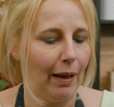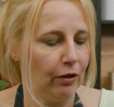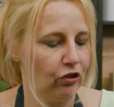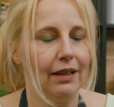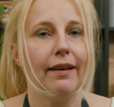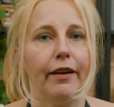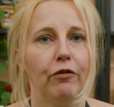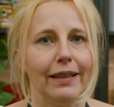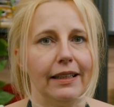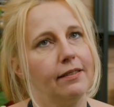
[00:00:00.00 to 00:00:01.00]
Parmaschinken leider
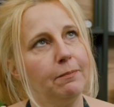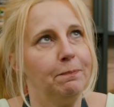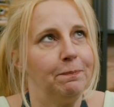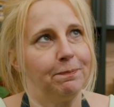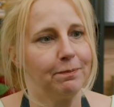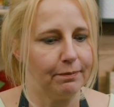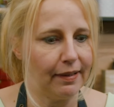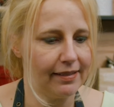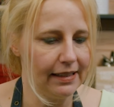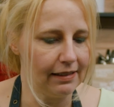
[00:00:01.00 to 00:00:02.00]
vergessen.
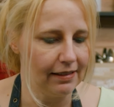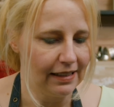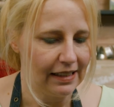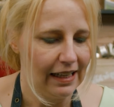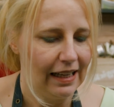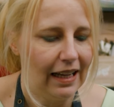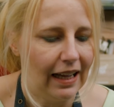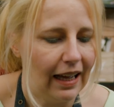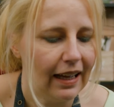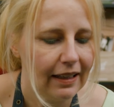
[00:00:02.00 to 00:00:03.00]
Passiert.
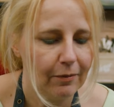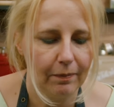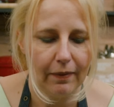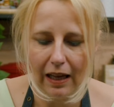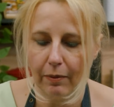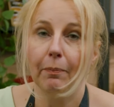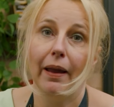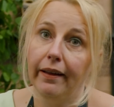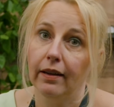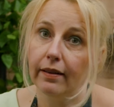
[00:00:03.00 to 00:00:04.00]
Ähm, aber
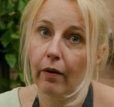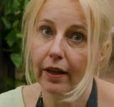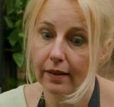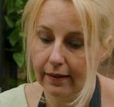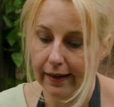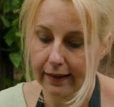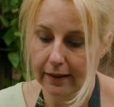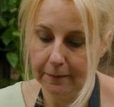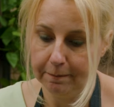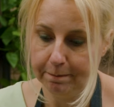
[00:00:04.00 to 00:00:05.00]
Bacon ist auch ganz lecker.